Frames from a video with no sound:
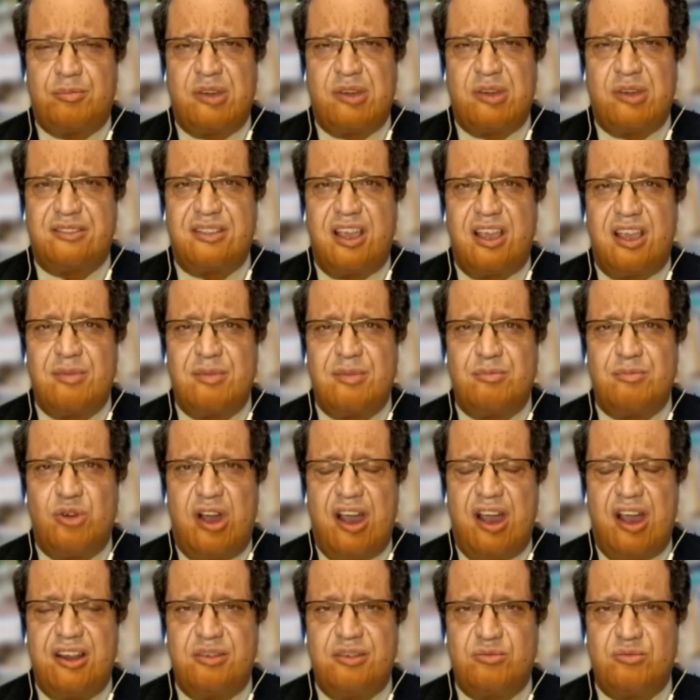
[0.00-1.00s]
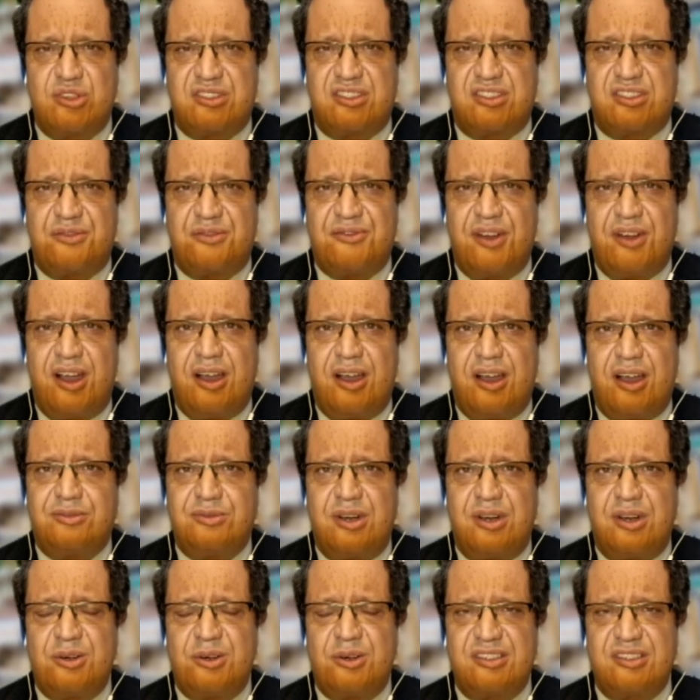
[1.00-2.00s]
كتاب أبو علي مصطفى
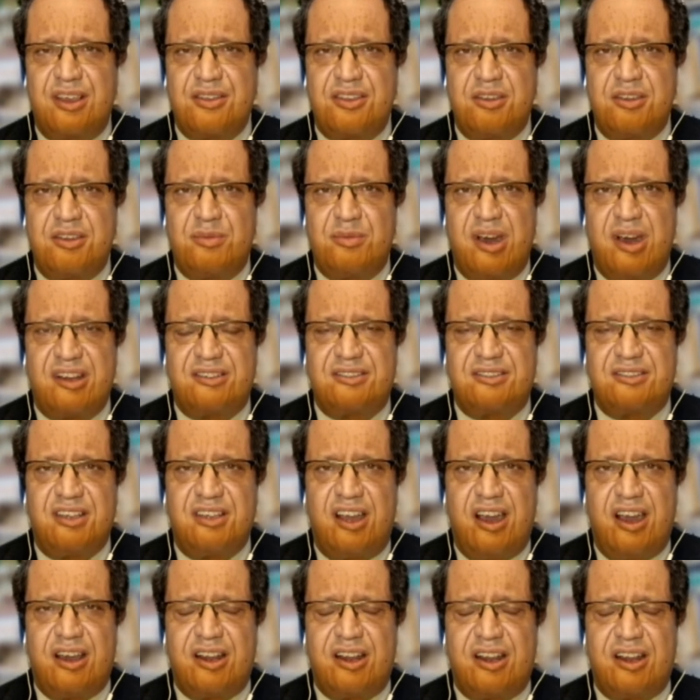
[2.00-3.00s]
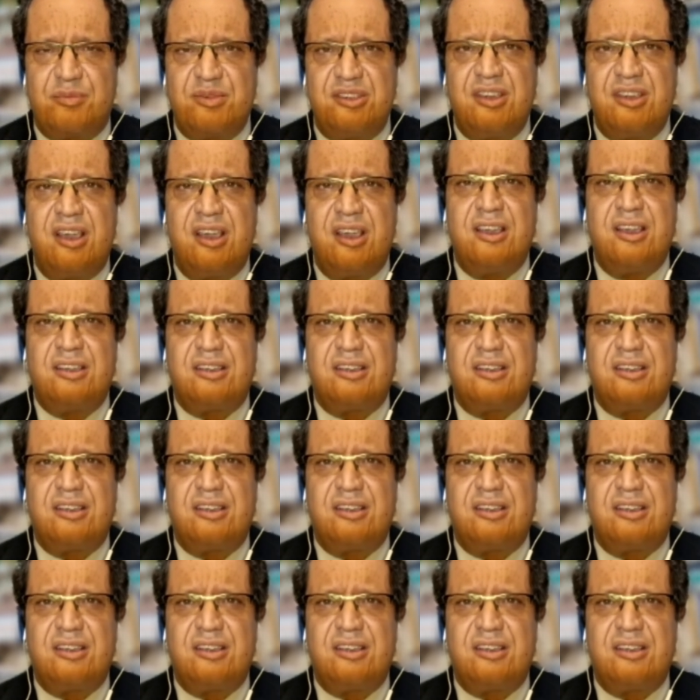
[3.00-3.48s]
وهو تنظيم ماركسي عربي